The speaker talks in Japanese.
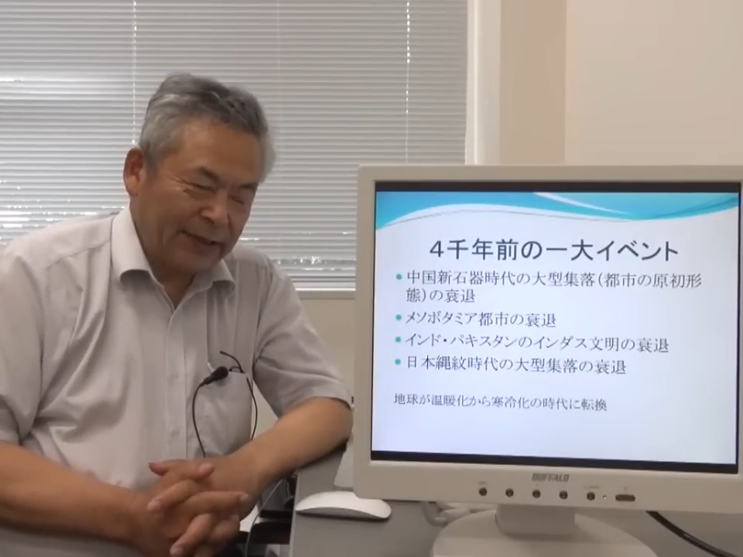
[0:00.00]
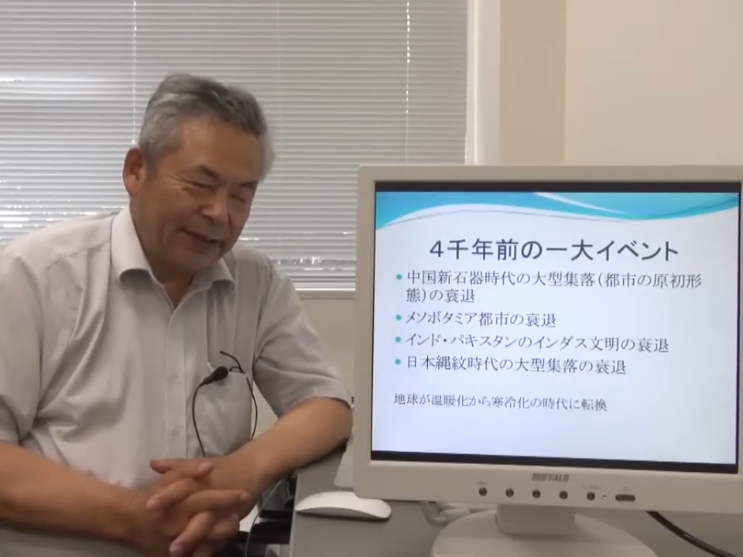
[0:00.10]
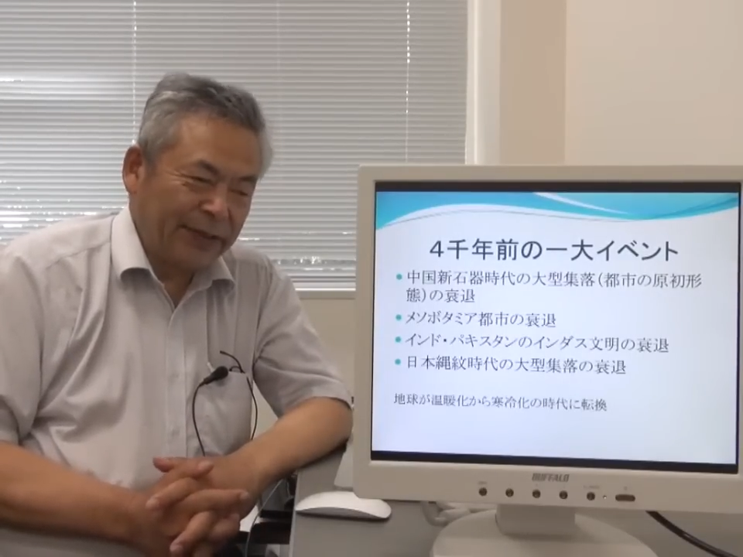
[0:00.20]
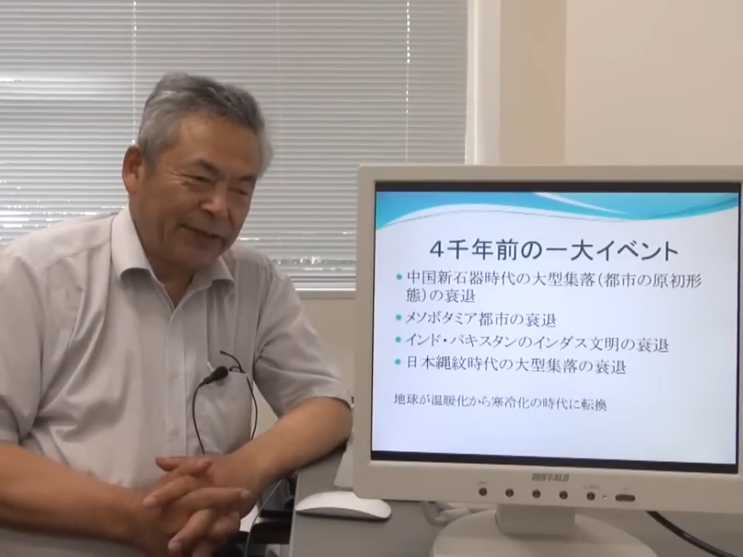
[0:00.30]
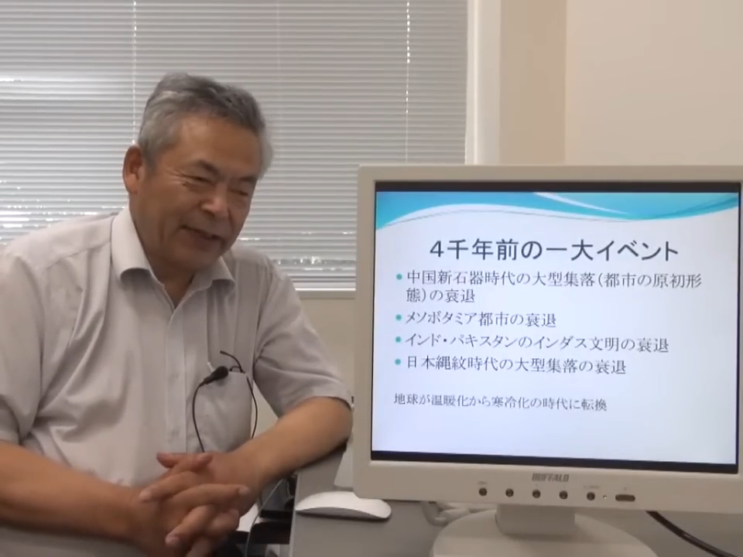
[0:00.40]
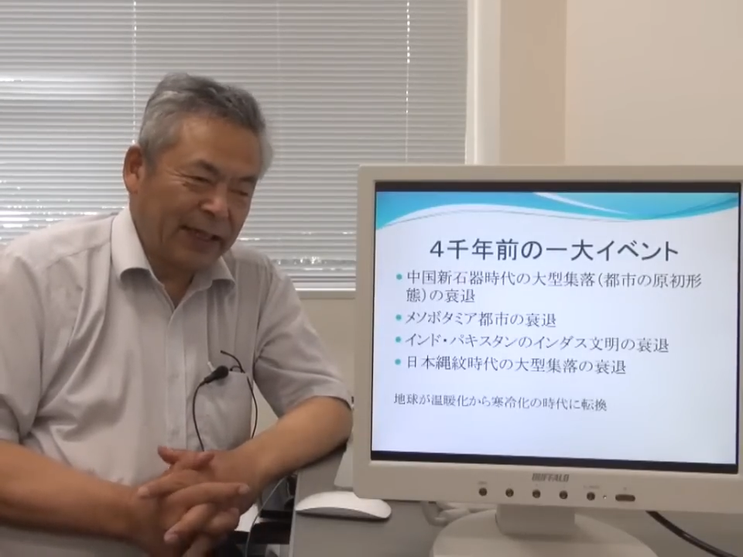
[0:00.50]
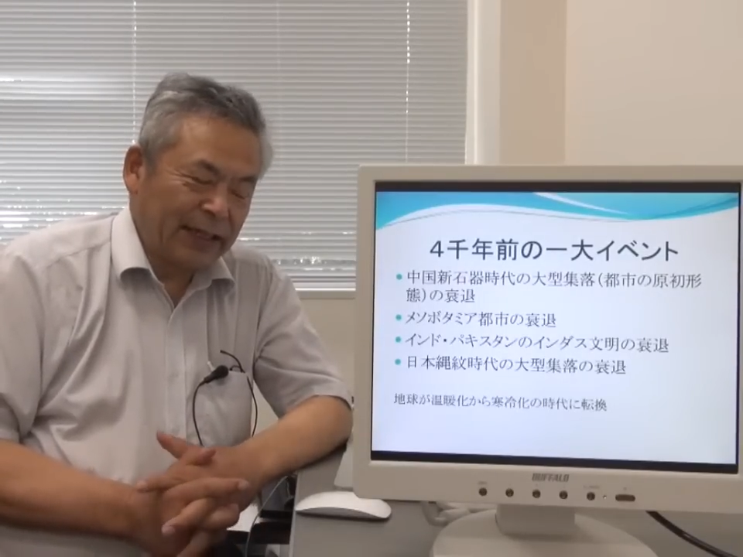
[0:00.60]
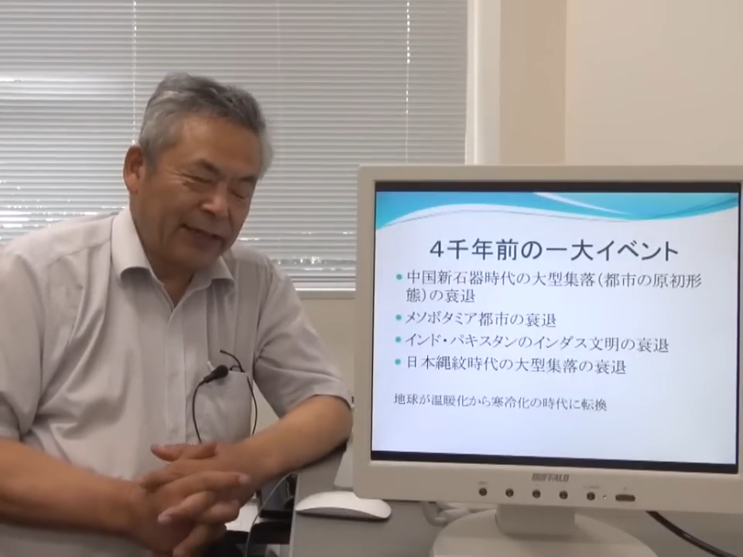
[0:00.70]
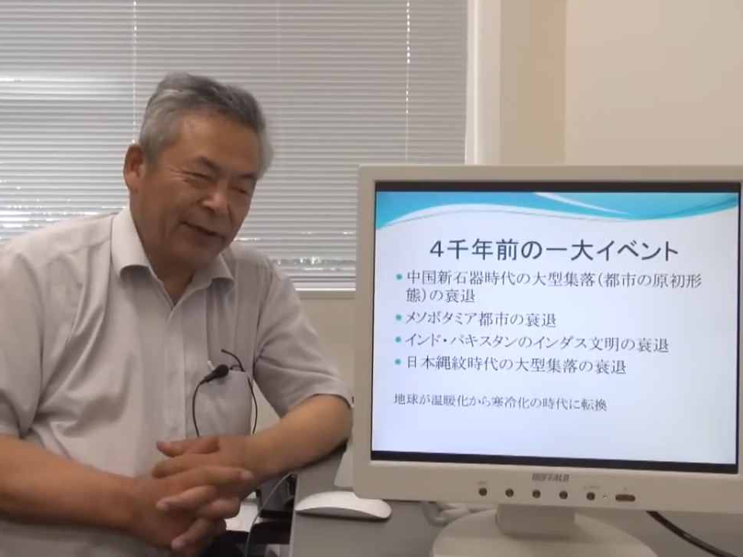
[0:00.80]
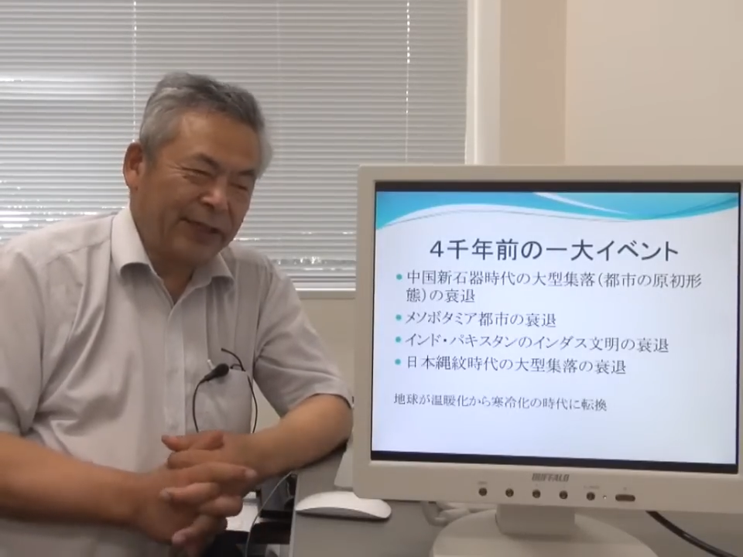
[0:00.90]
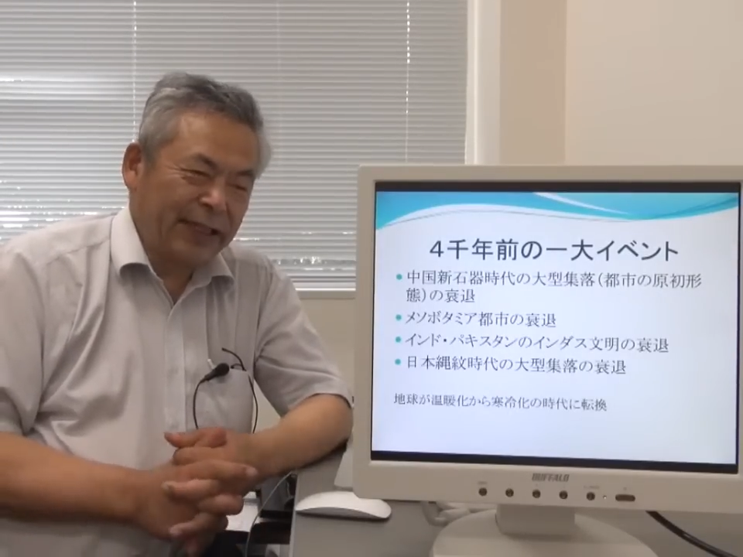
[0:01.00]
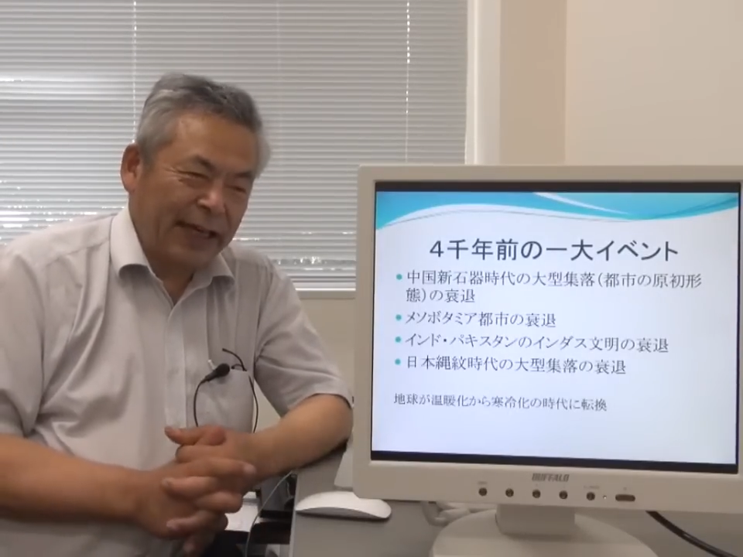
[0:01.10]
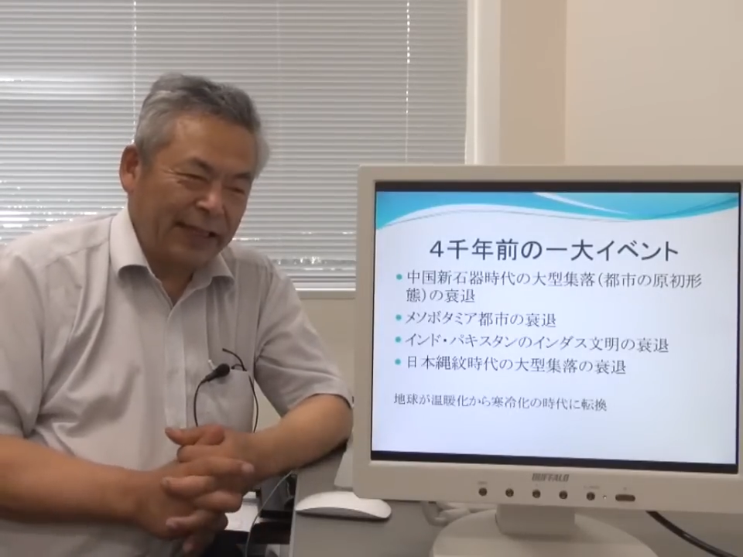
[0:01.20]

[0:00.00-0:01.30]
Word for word: というのは都市が